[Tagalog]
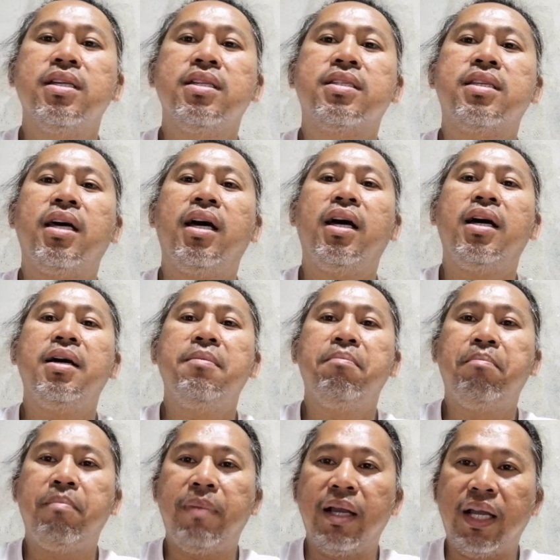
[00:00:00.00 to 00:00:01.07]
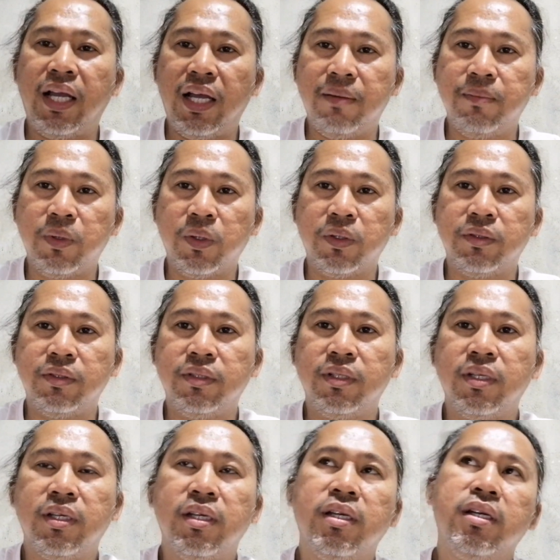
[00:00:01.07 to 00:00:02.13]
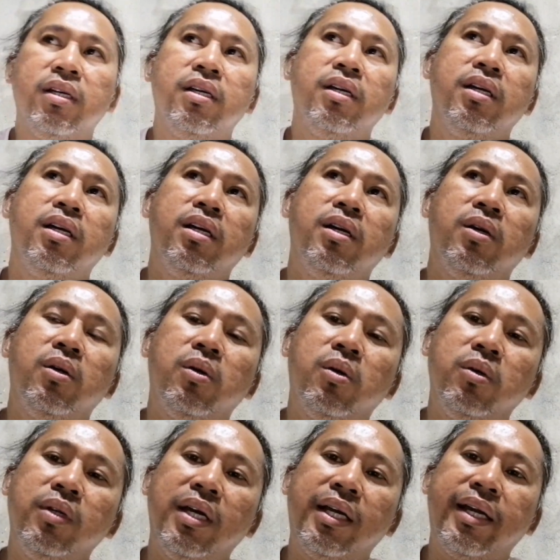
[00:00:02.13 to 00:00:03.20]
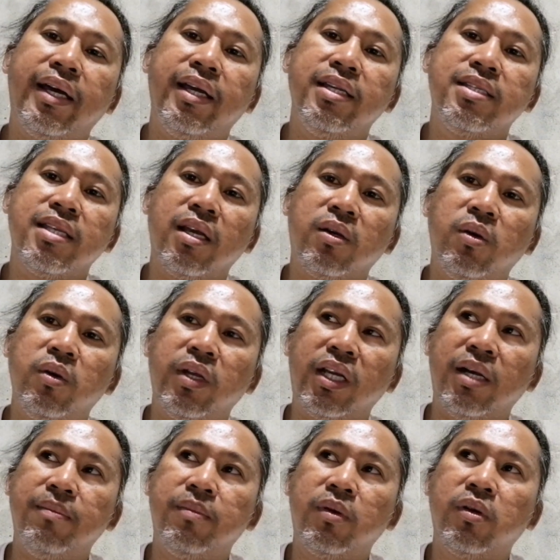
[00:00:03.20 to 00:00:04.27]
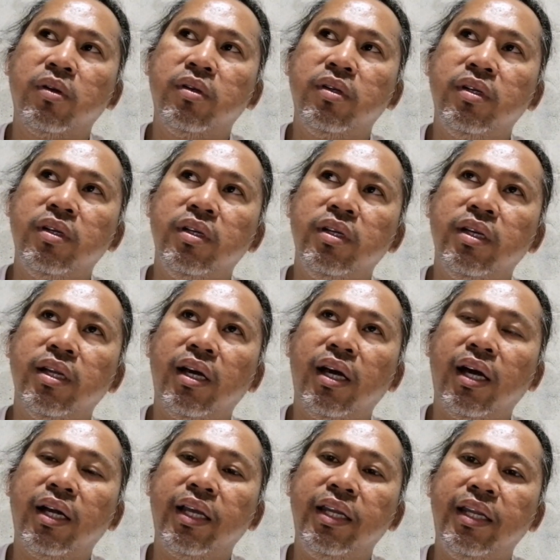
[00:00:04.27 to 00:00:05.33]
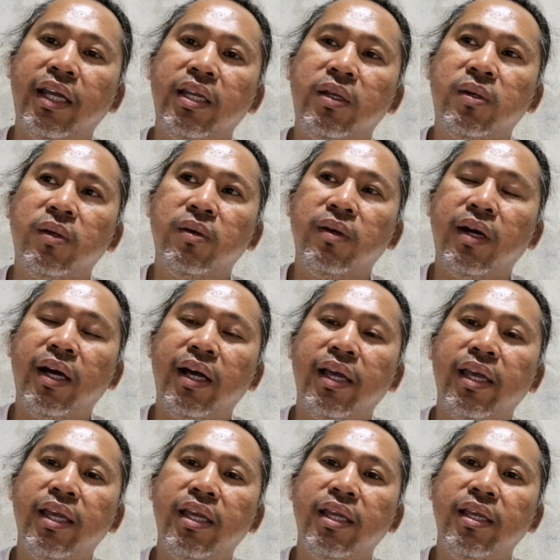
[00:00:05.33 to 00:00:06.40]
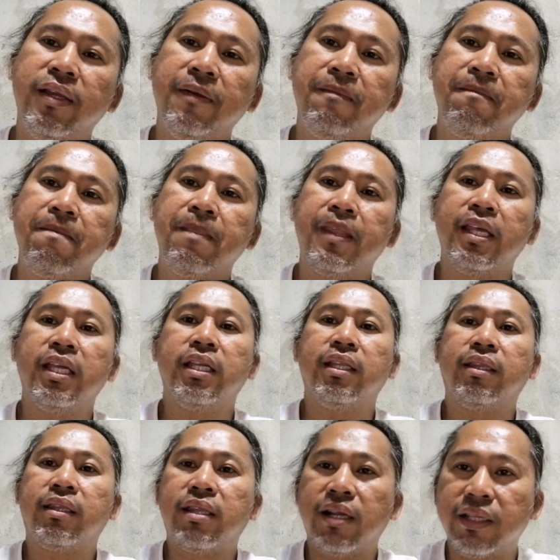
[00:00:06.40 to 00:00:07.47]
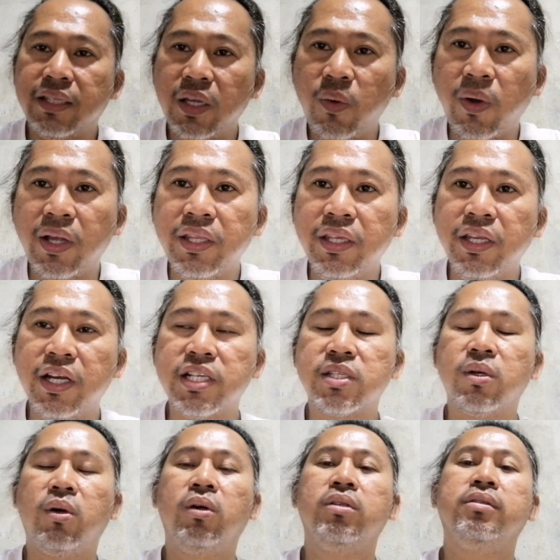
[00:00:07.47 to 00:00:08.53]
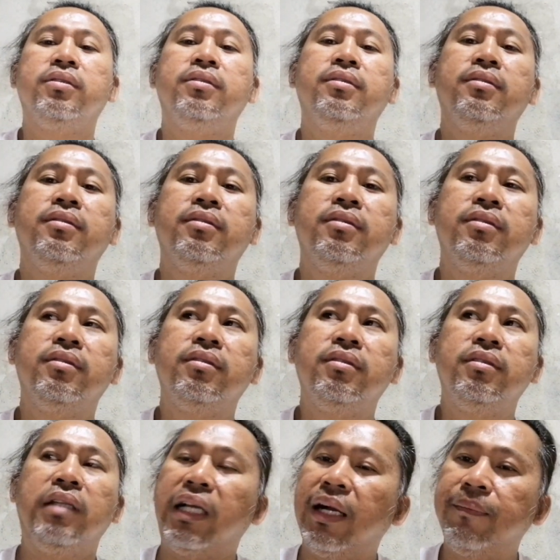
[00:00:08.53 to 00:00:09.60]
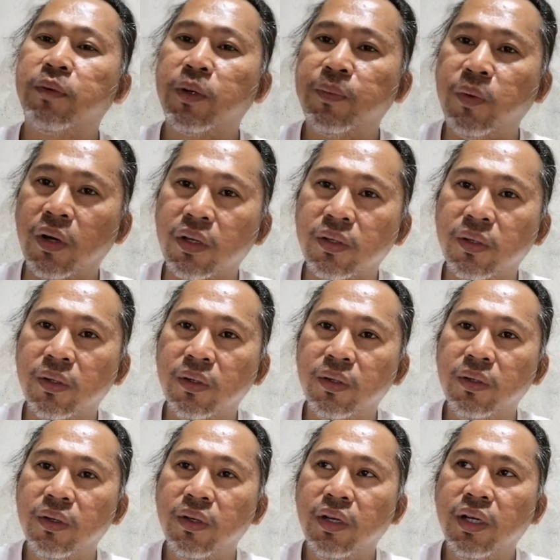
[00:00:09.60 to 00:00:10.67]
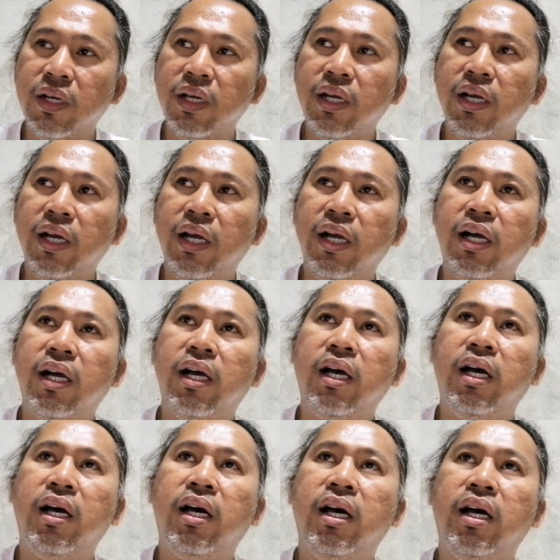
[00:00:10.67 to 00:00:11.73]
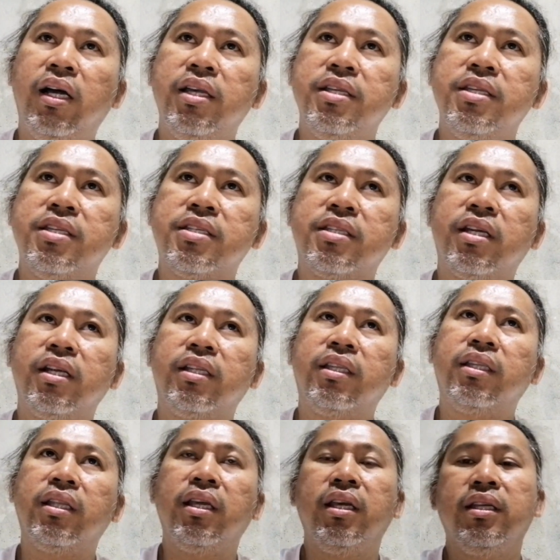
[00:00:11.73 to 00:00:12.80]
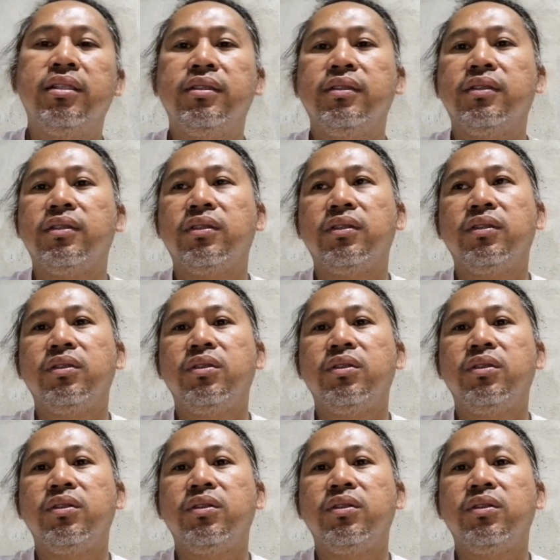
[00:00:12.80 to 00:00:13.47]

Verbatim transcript: sa pag-abroad. Una guys, ako nag-abroad ang edad ko ay 31 years old. Nag-abroad po ako uh, start in